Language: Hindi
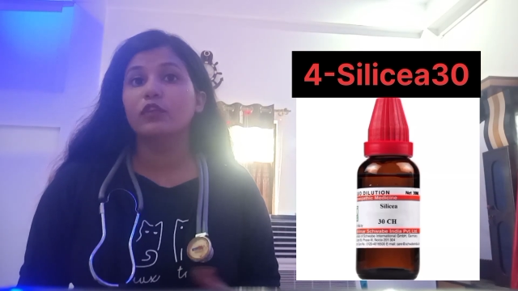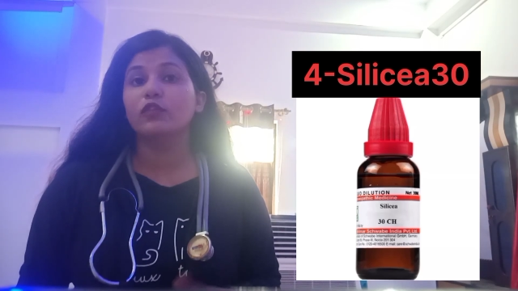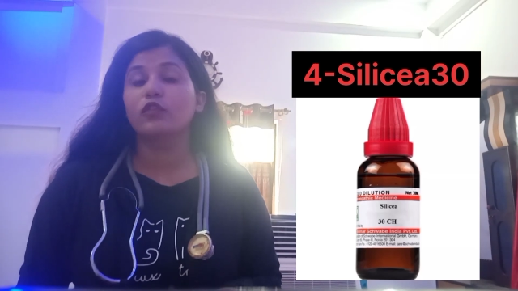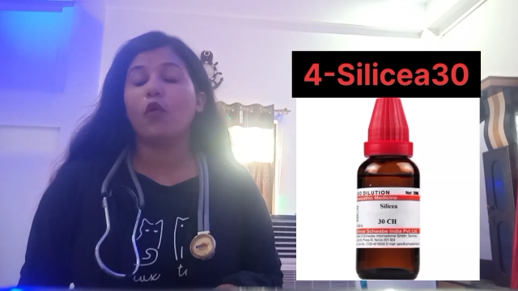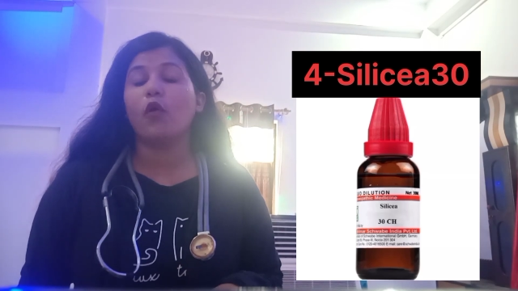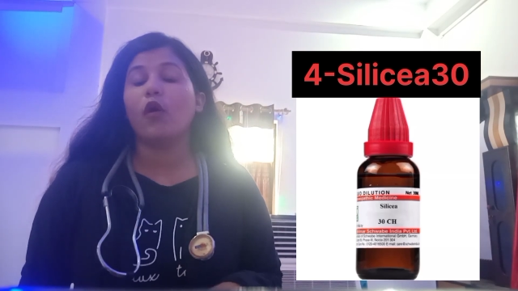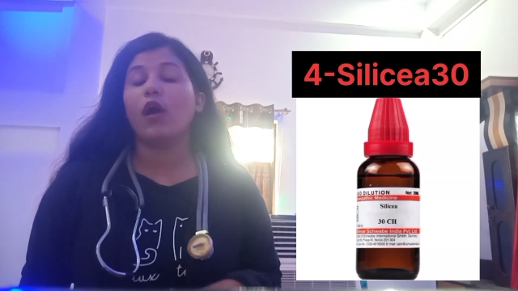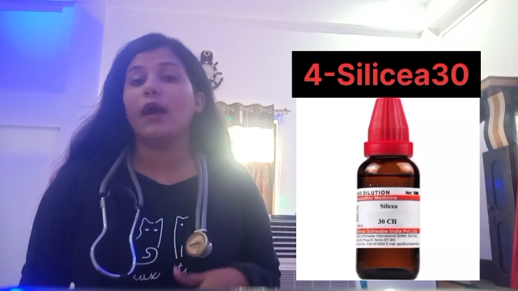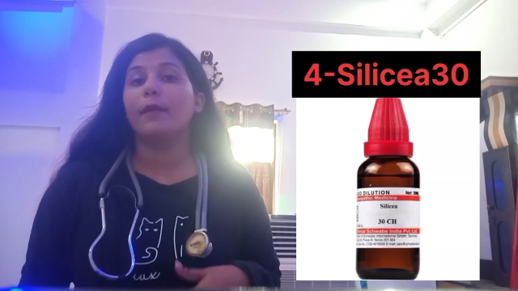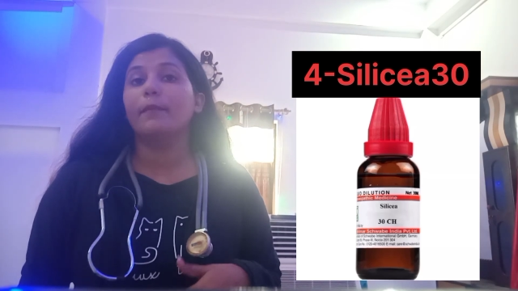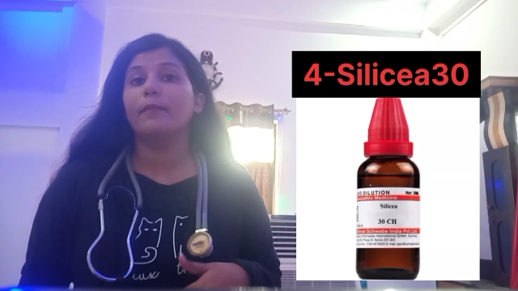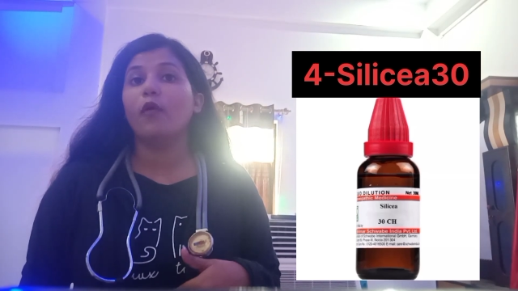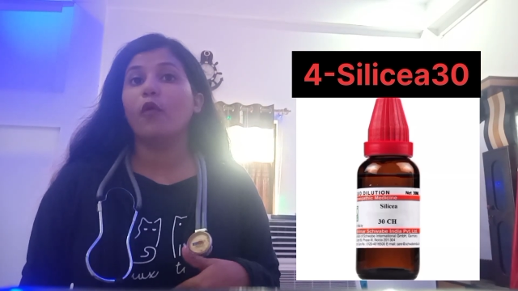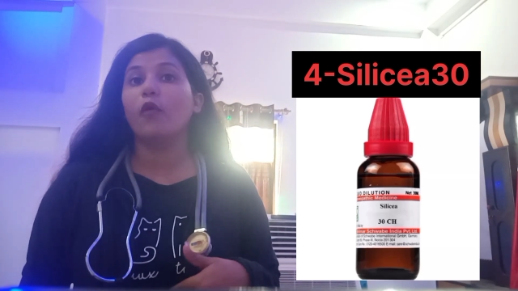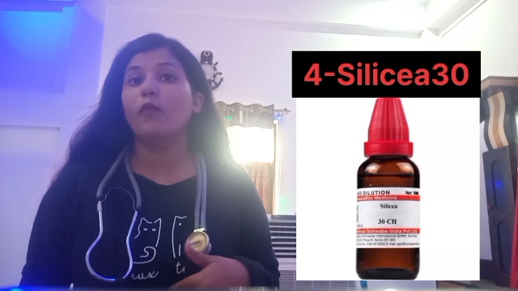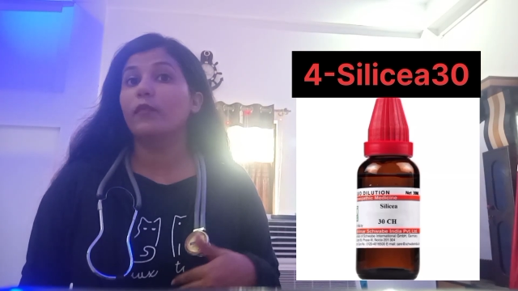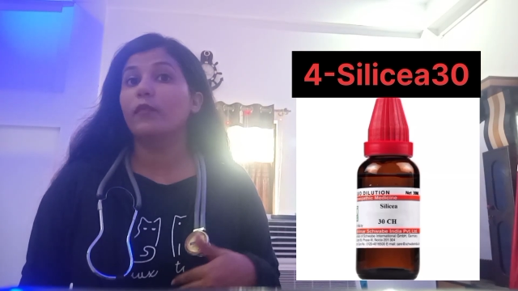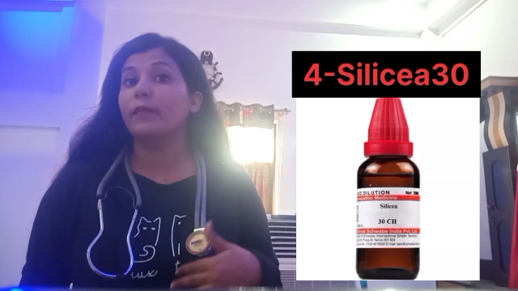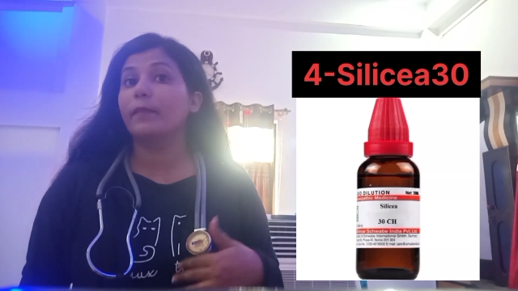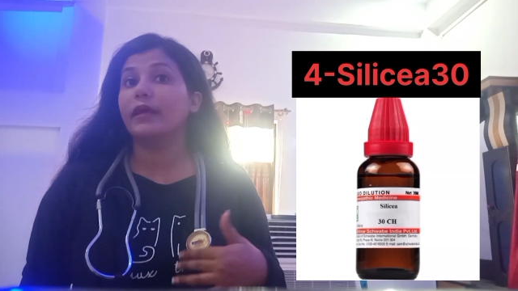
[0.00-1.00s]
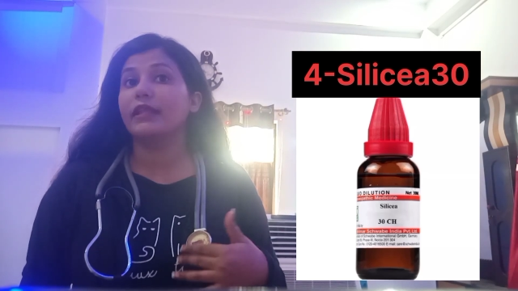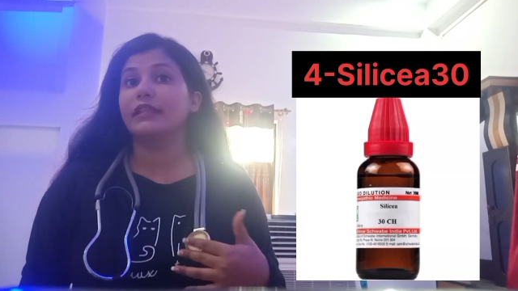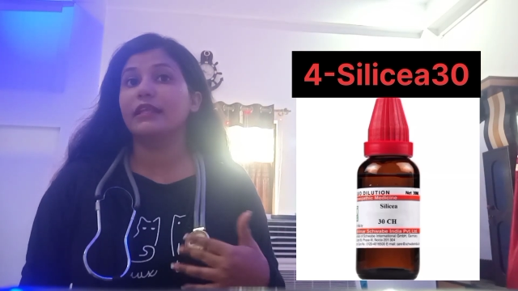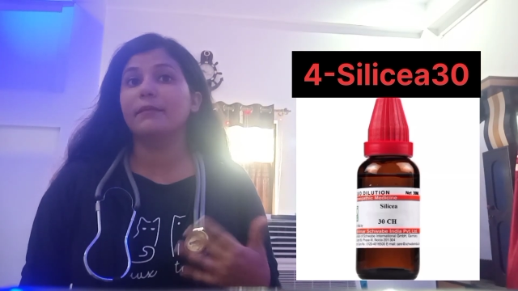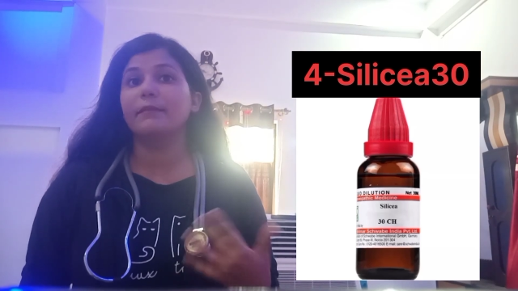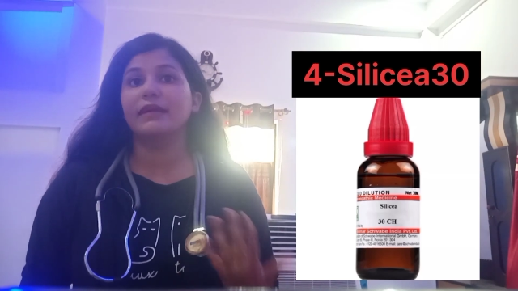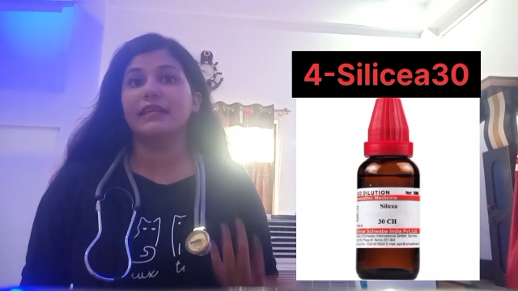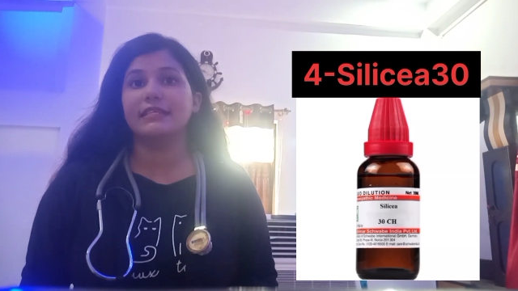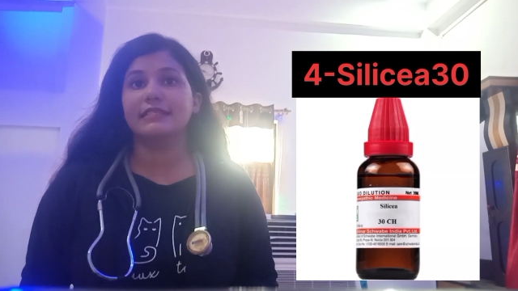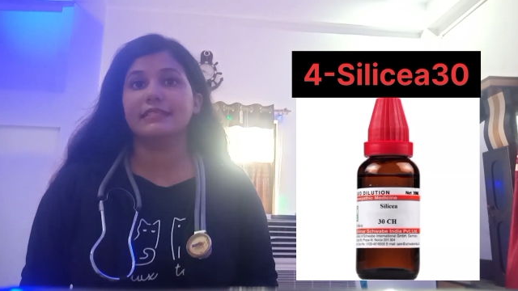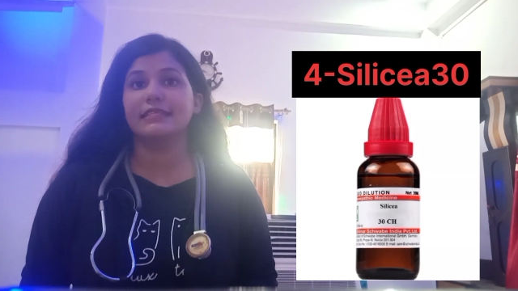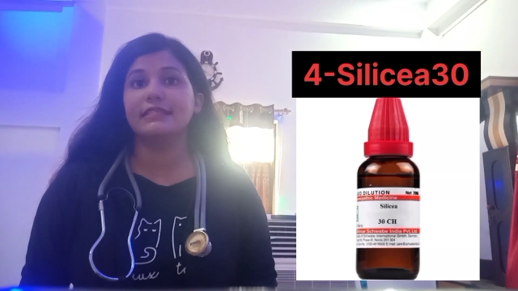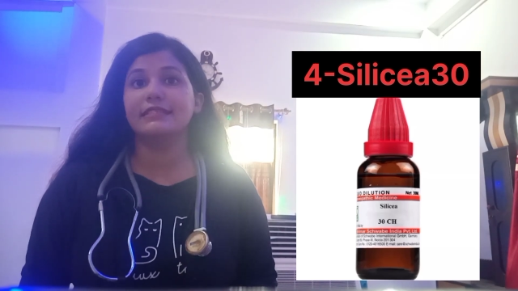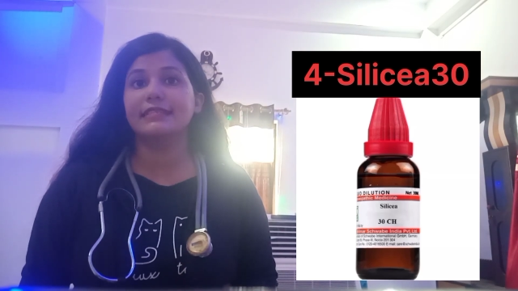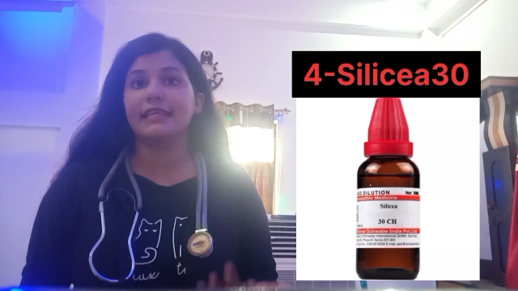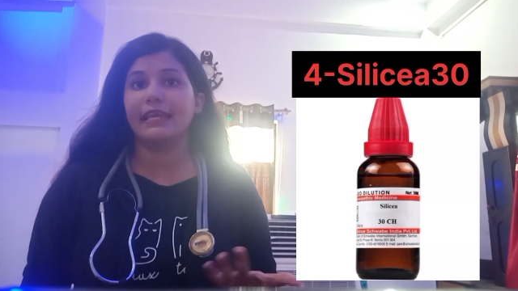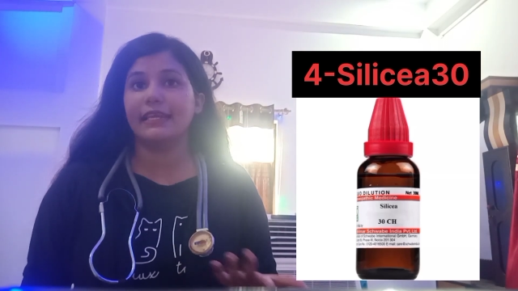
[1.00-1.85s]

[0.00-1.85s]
तो आप होम्योपैथिक मेडिसिन